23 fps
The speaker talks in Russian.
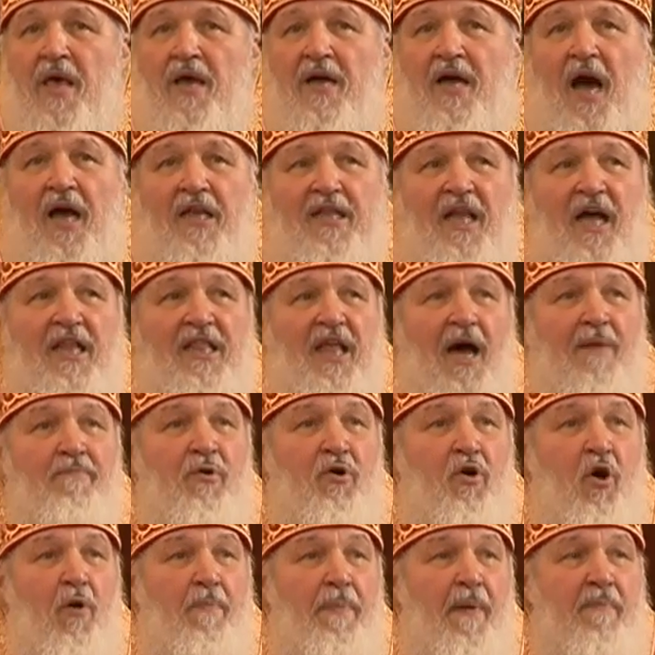Когда
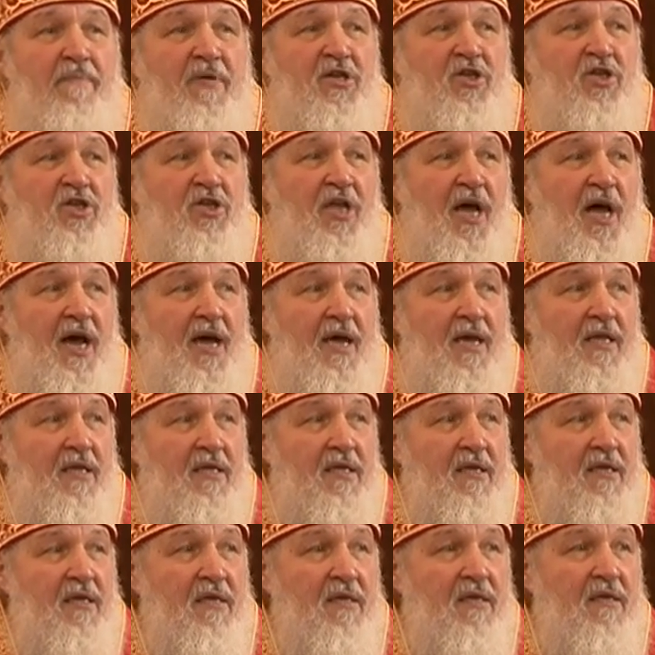добро побеждает,
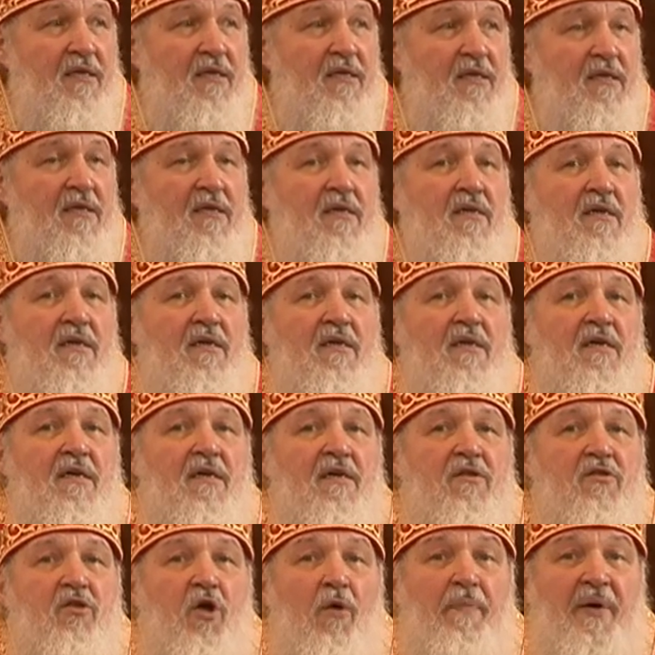
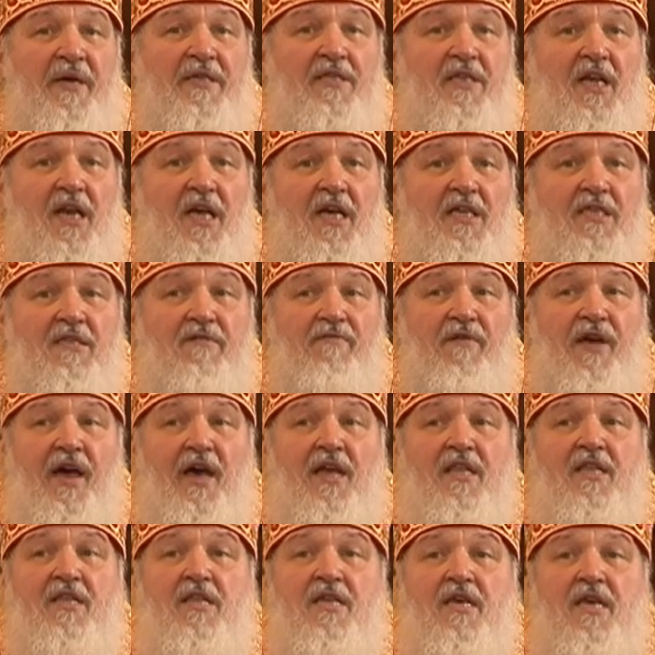то последствия
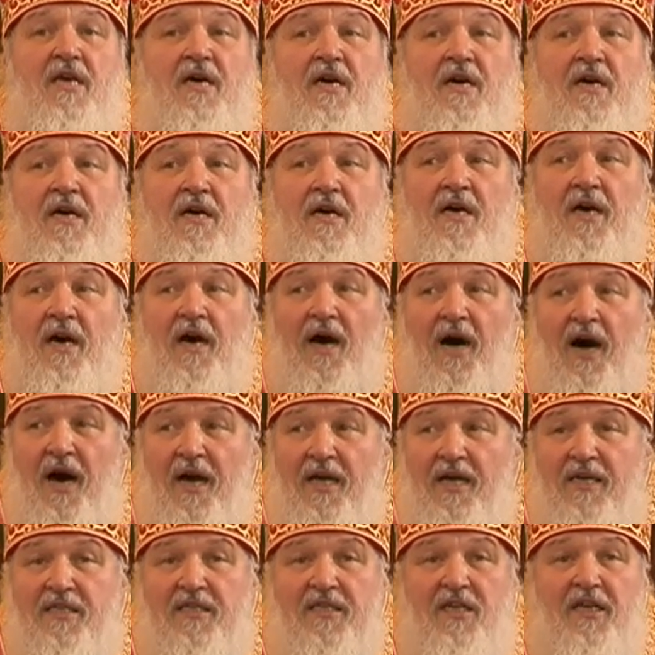одни, а
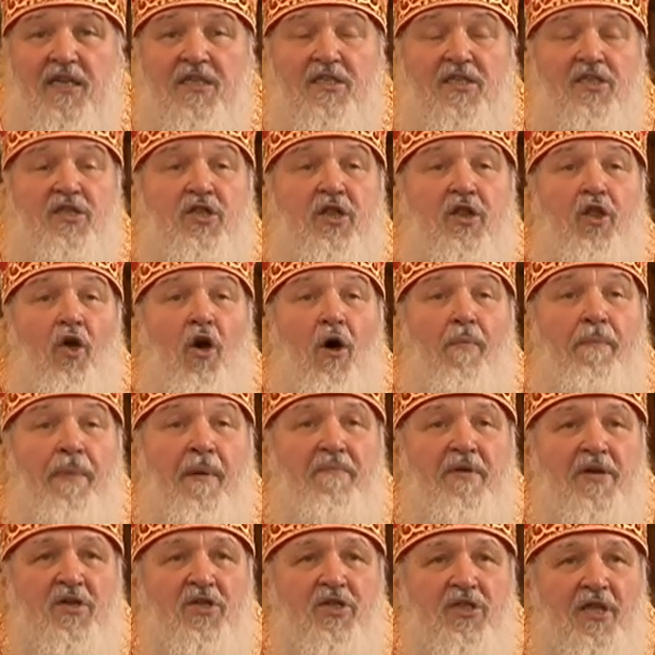если зло
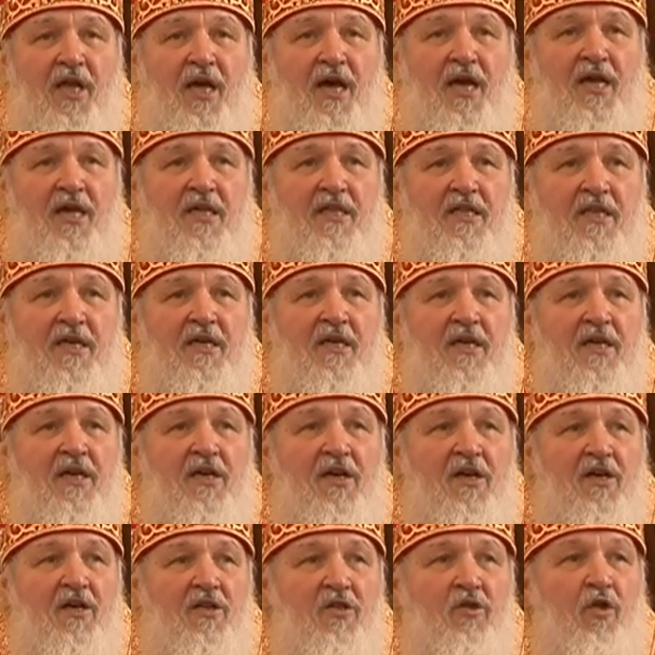побеждает,
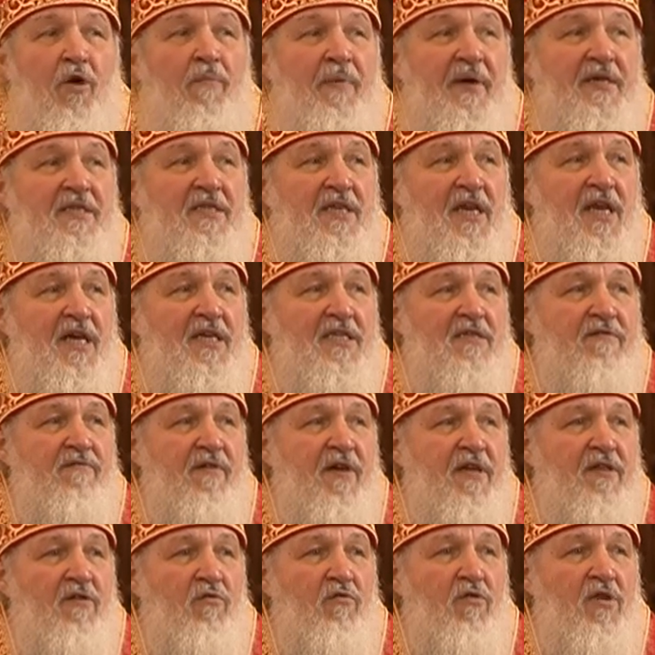то
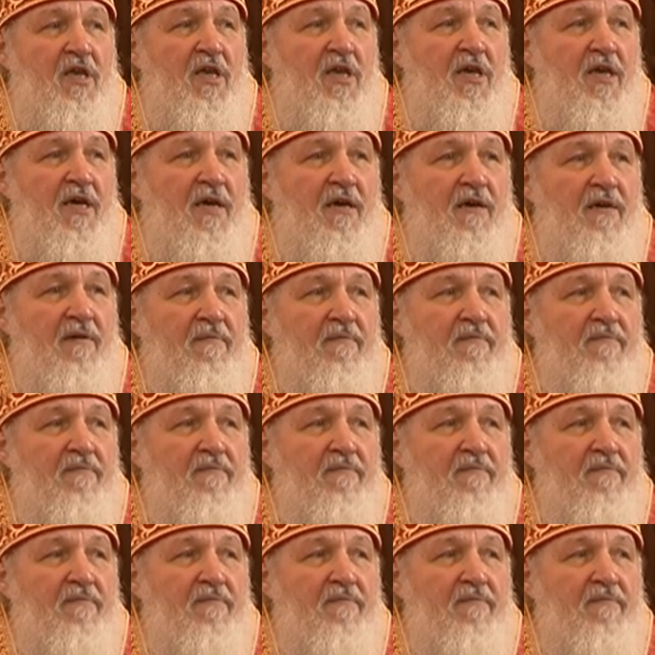последствия другие –